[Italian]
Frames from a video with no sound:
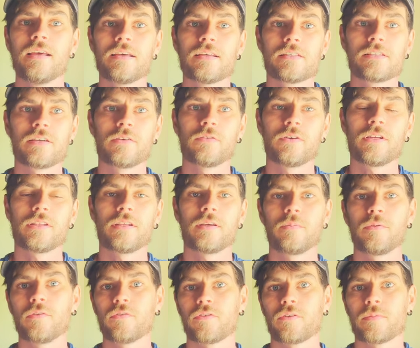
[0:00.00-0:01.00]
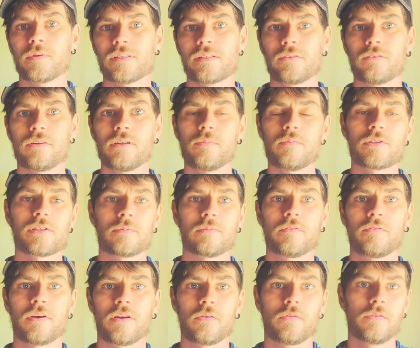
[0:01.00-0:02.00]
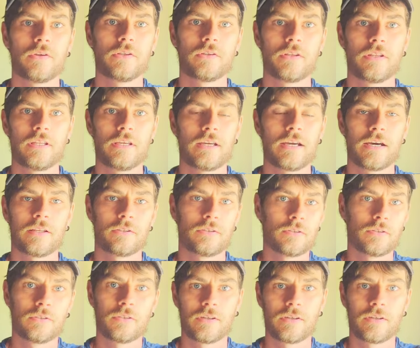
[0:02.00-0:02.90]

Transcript: Se volete più informazioni possiamo fare un video dedicato